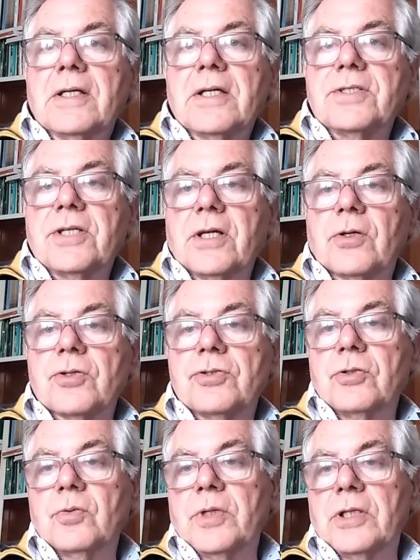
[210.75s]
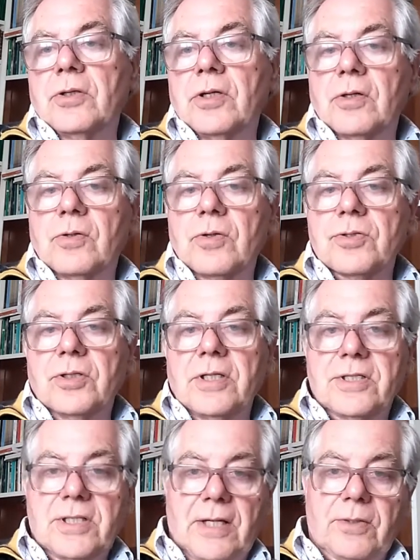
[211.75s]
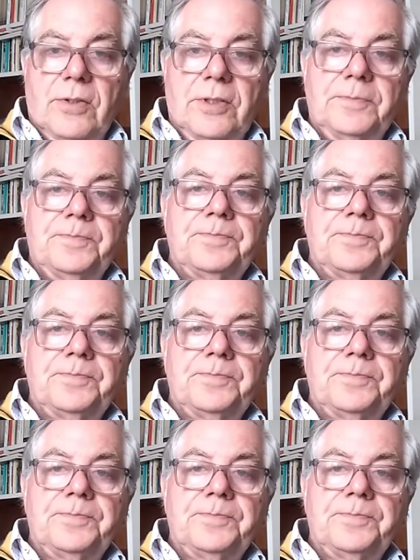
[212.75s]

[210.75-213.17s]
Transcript: che si era costituito nel corso dei secoli.